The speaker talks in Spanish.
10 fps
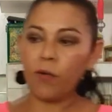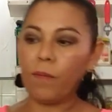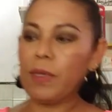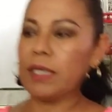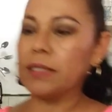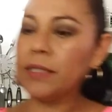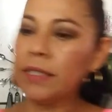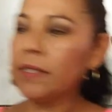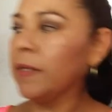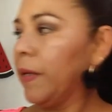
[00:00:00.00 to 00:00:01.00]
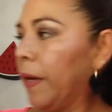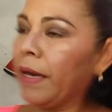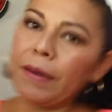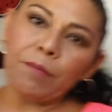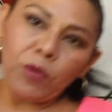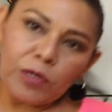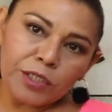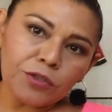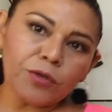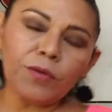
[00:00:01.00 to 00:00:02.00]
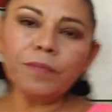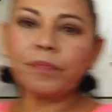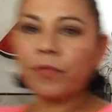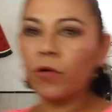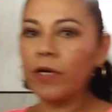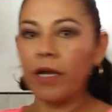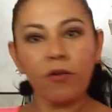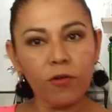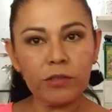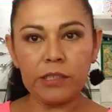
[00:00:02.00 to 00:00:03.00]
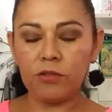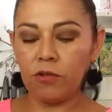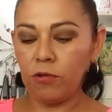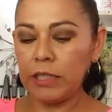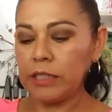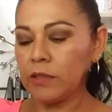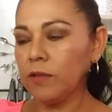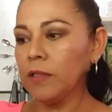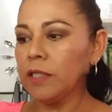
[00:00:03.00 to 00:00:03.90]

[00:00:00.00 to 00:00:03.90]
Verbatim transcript: comer eh, molito con arroz y todo eso.